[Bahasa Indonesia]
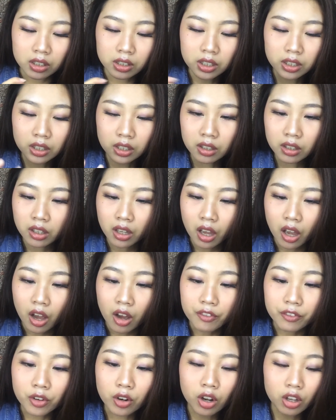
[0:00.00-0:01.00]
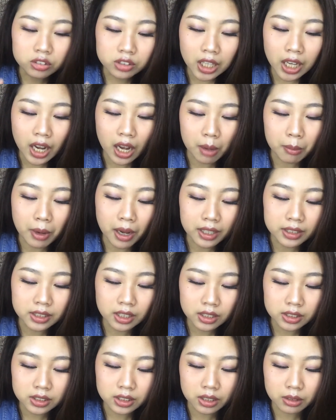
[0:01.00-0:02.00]
ini falloutnya nggak
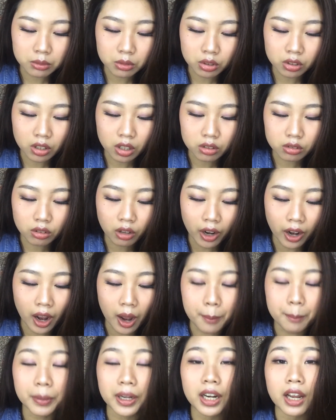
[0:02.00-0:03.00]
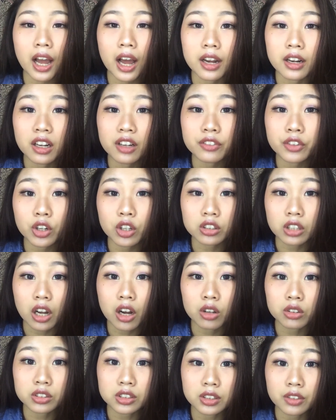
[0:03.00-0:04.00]
banyak sih menurut aku kayak hampir nggak ada
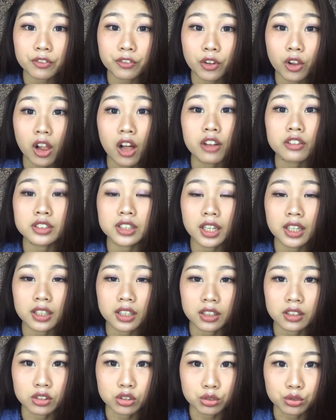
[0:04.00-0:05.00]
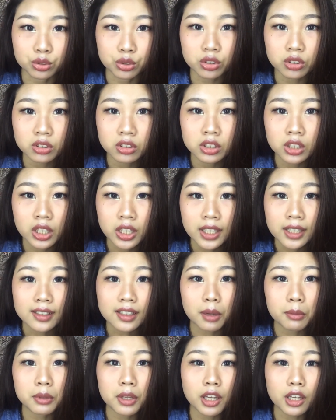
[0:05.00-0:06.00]
fallout falloutnya gitu
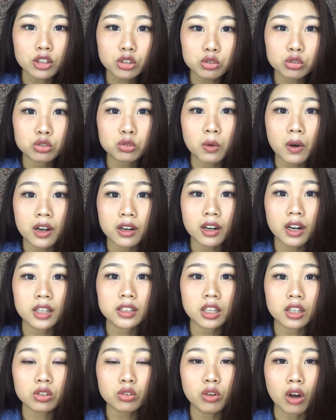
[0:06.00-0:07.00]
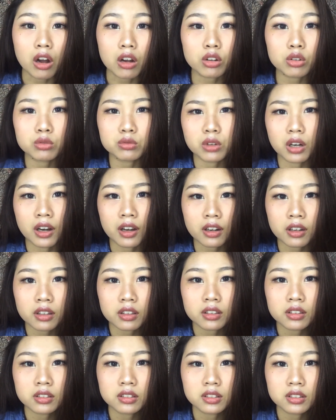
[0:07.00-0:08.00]
tapi ya itu warnanya tuh nggak keluar
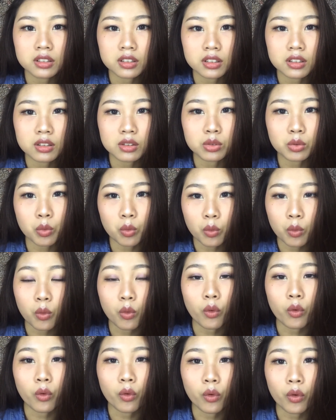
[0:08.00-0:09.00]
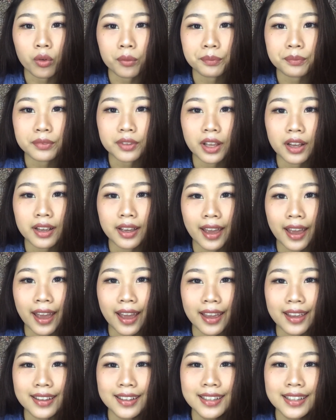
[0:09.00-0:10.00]
tuh oke
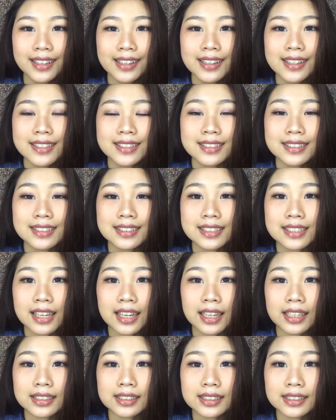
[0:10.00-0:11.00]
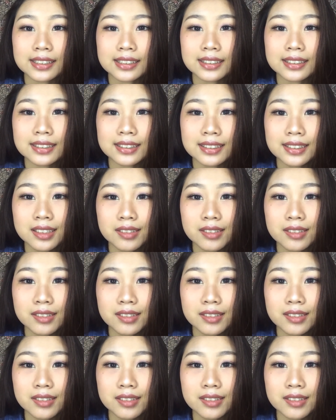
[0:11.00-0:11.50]
okay. jadi